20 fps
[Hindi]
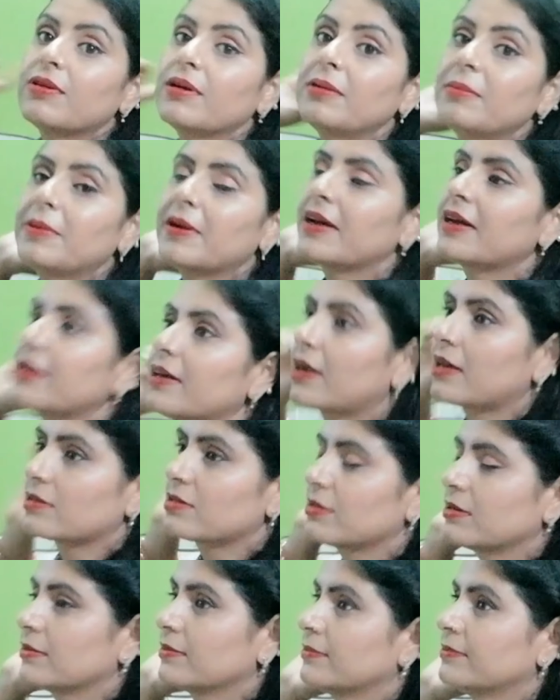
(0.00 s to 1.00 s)
करवानी पड़ेगी
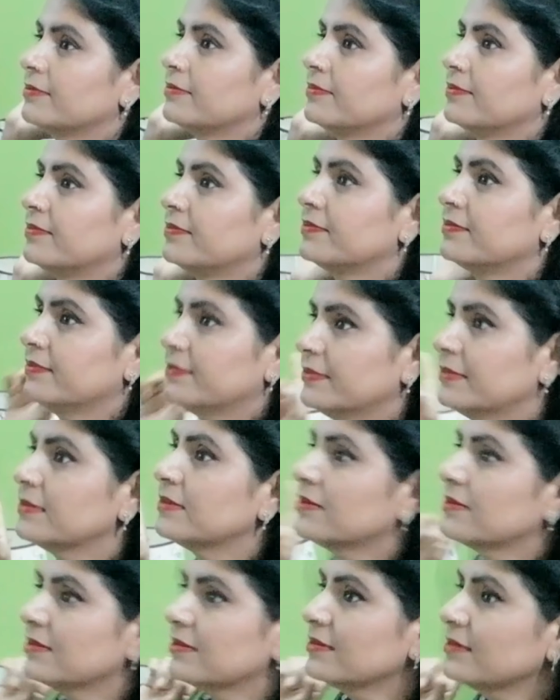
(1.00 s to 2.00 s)
राज हाँ ये बहुत
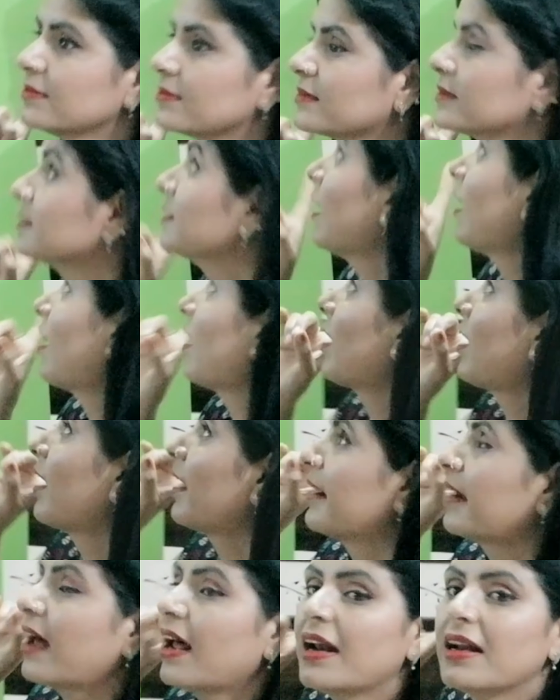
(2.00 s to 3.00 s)
डार्क है ना
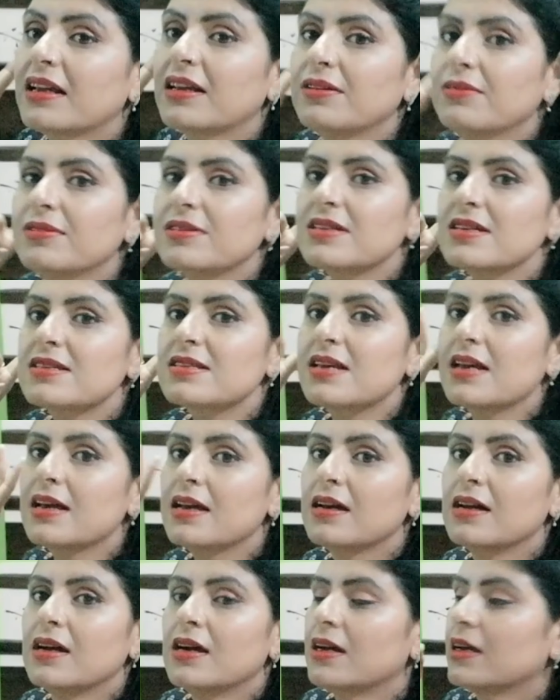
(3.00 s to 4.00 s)
हाँ डार्क की वजह से
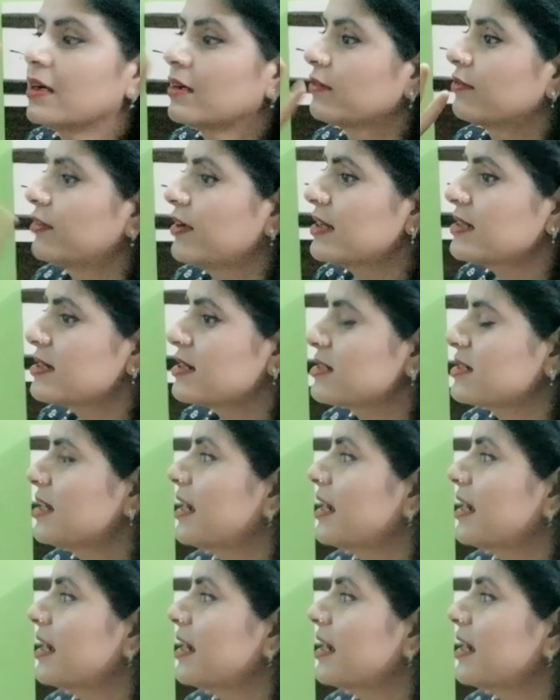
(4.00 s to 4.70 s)
फेस